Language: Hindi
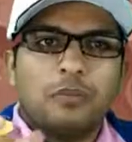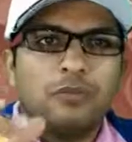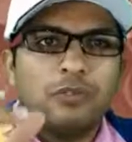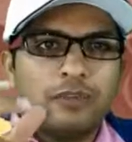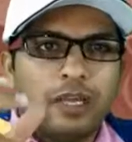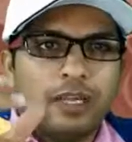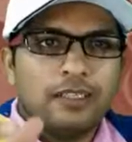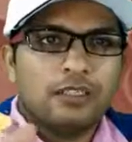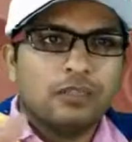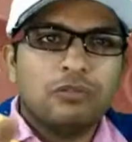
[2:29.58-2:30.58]
आपको
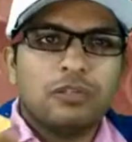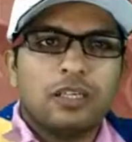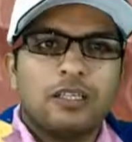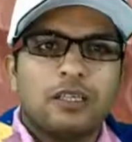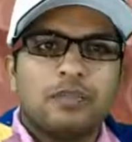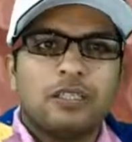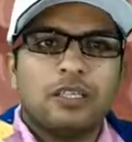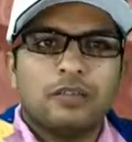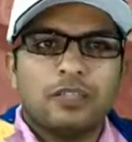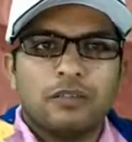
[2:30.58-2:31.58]
वैलिड थ्रू के लिए भी
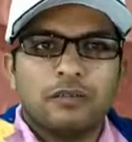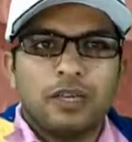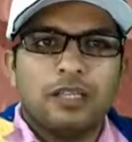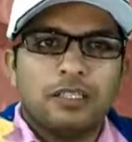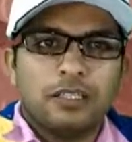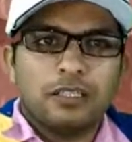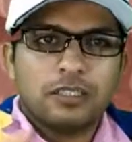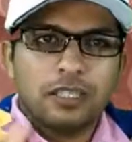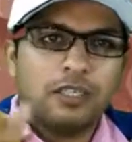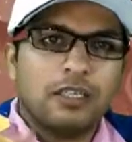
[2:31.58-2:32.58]
या फिर वैलिड
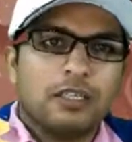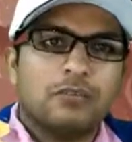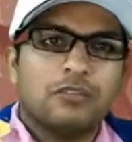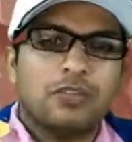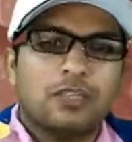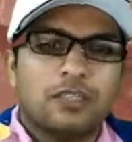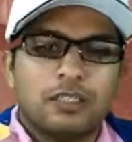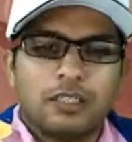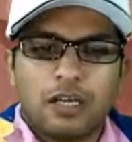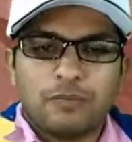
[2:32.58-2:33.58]
टिल के लिए भी जो है
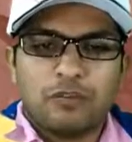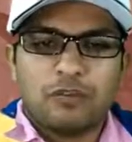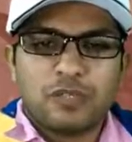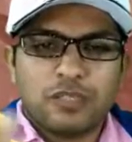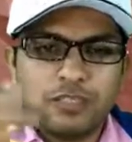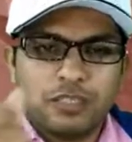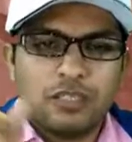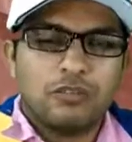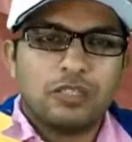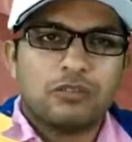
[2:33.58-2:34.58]
आपको ऑप्शंस
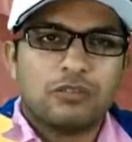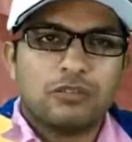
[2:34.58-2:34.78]
दिए होंगे